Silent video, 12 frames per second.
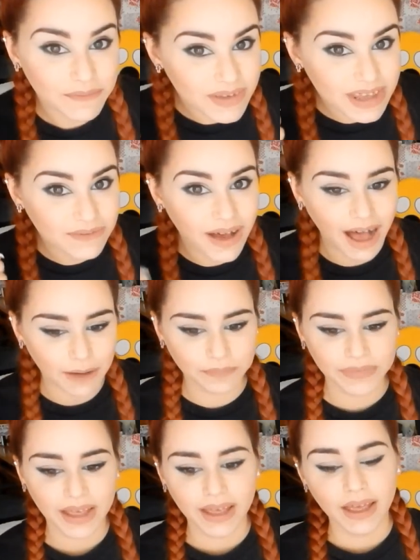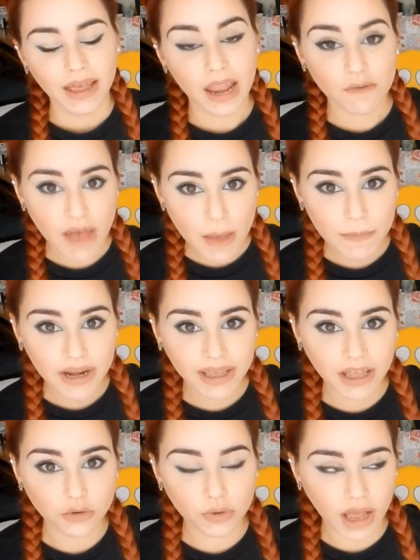evviva! La febbre
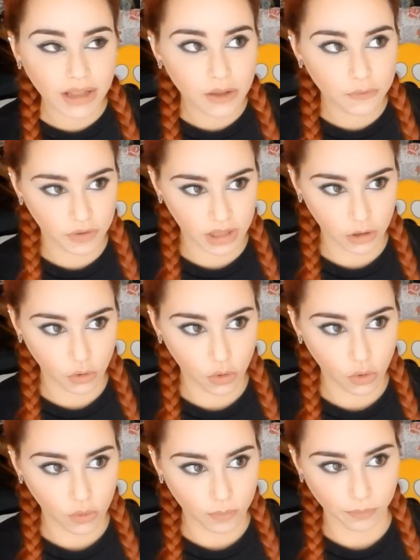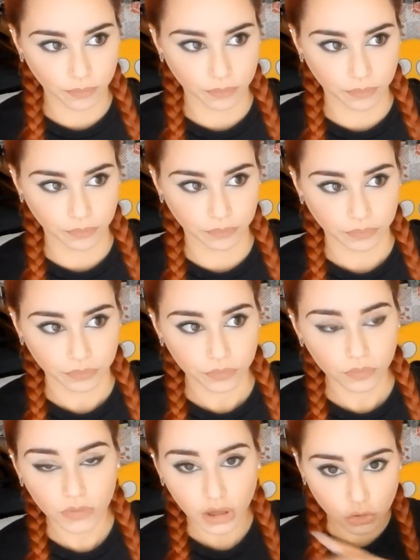che è durata fino mh, mm,
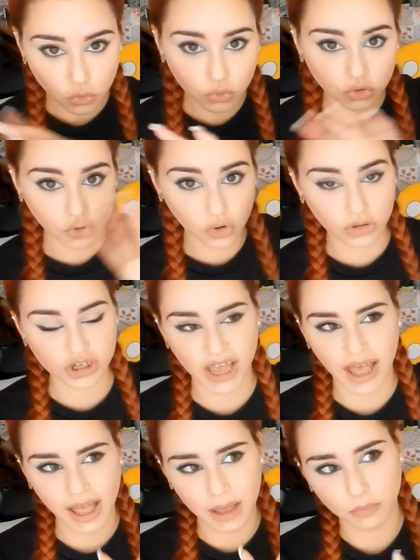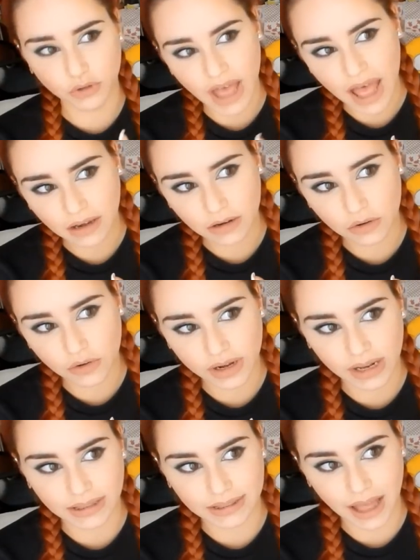tutto, cioè a Capodanno in
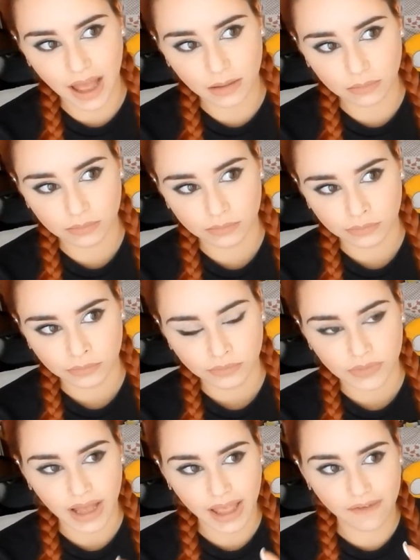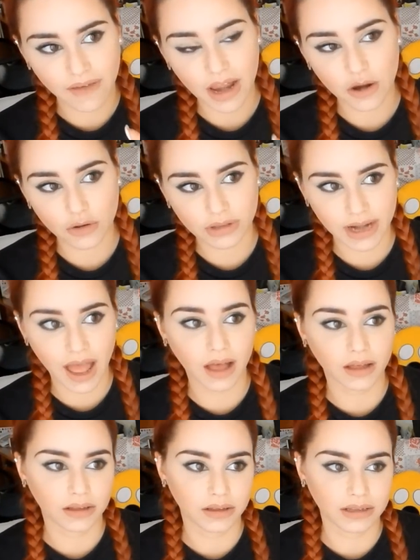realtà, a cavallo
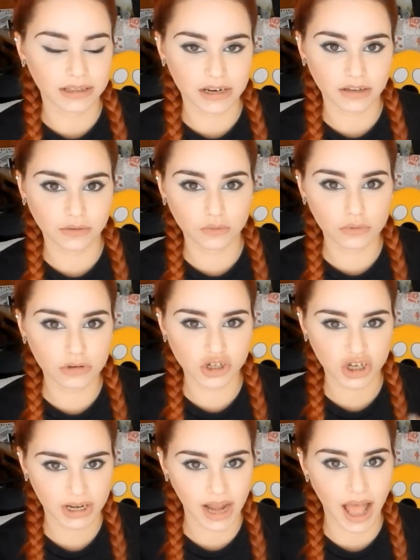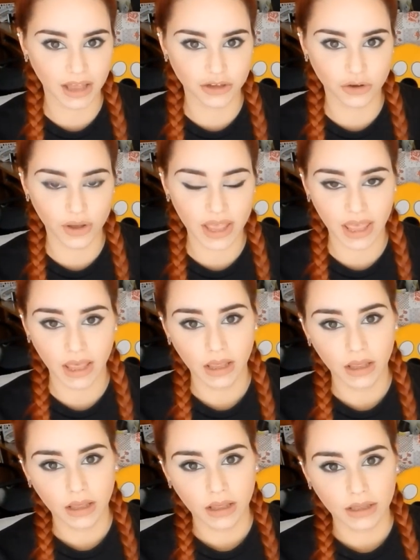tra eh, il 31 gennaio e
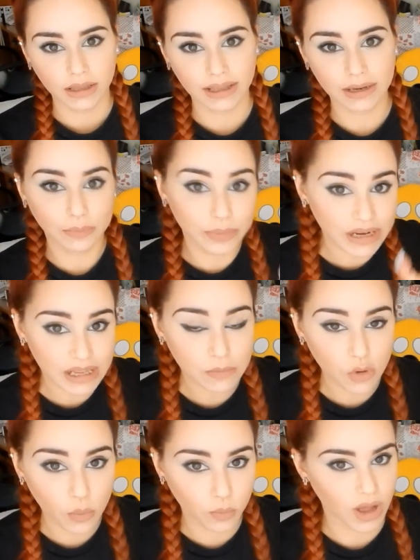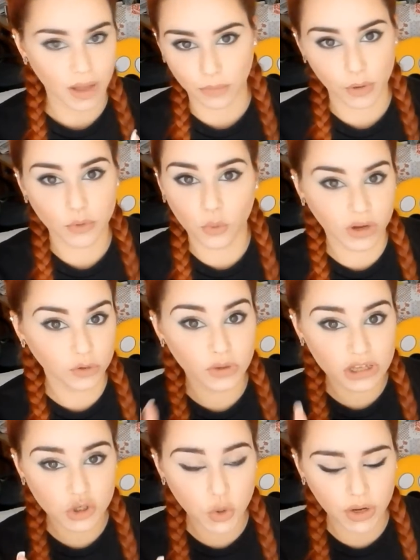il primo, proprio quei
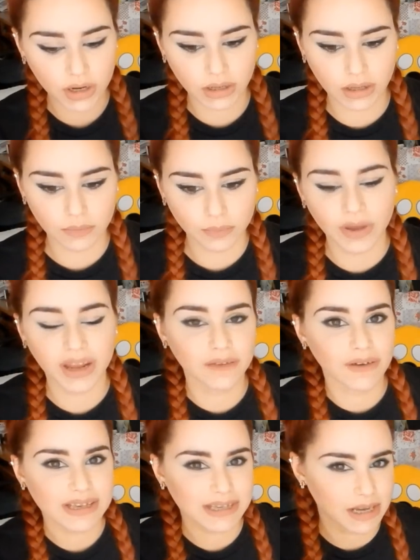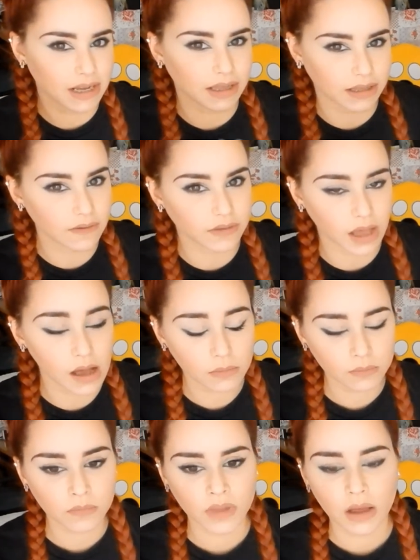due giorni, pareva essere andata
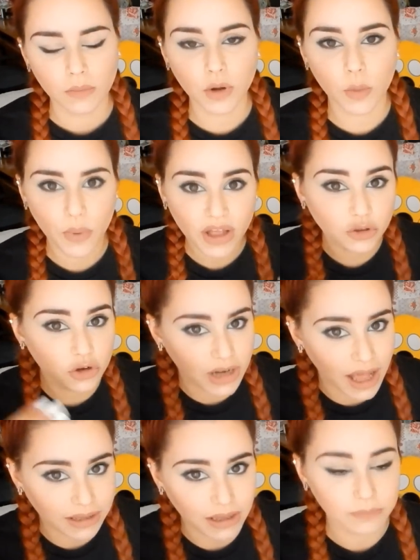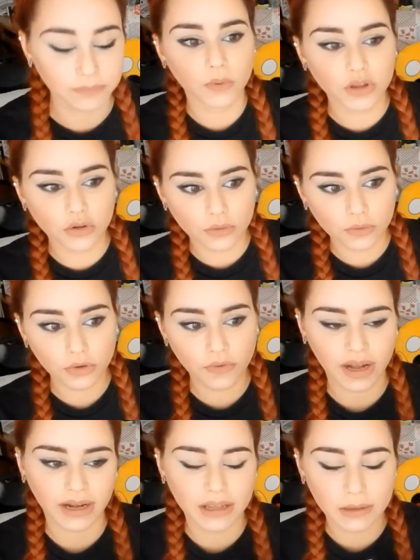via, però poi è tornata e quindi ho dovuto
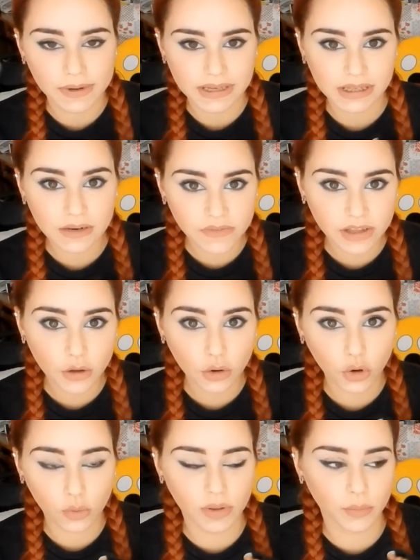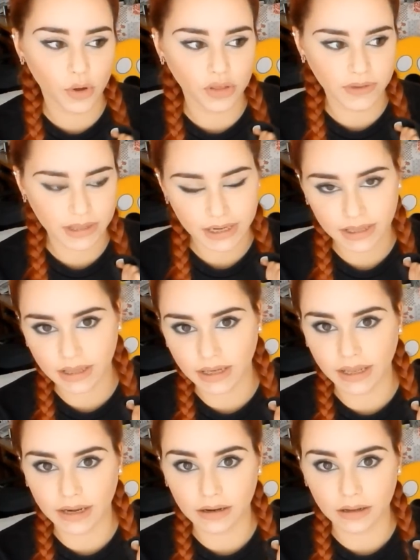fare le riprese del video come poi vedrete
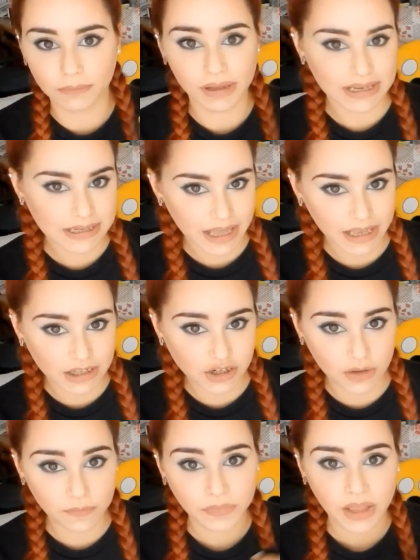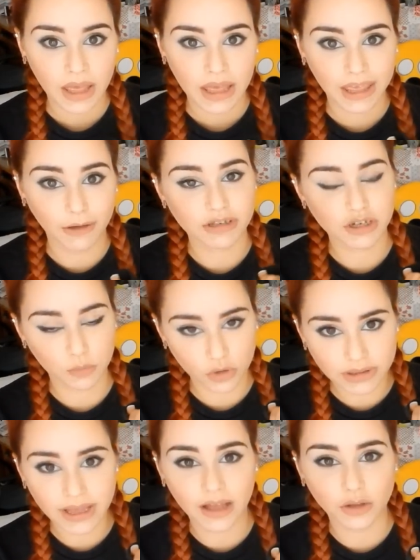nel backstage che ho già
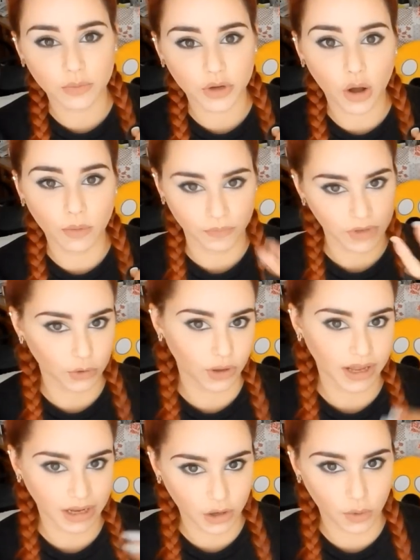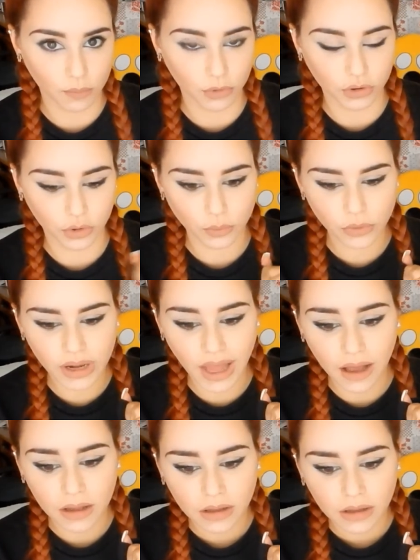montato però lo caricherò un pochino più in là